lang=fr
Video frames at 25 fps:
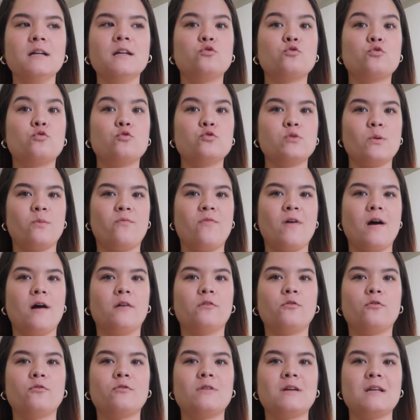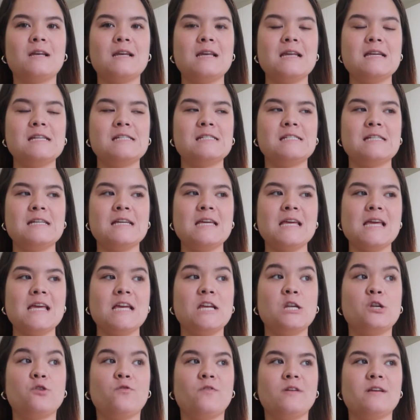Du coup je vais me faire un truc léger
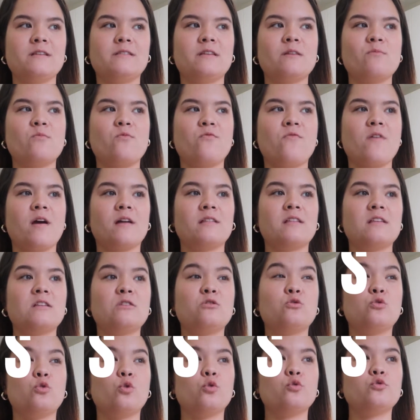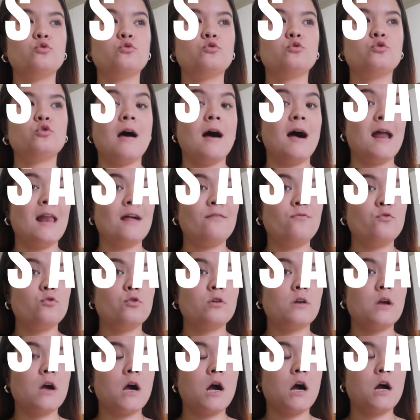et je vais essayer de me faire des toasts à
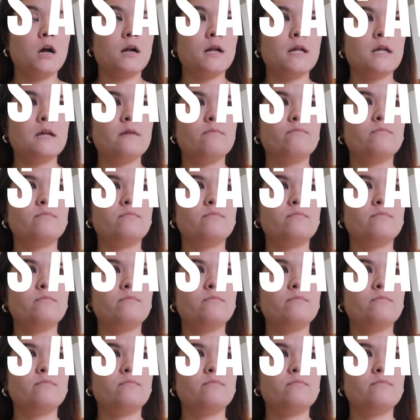l'avocat et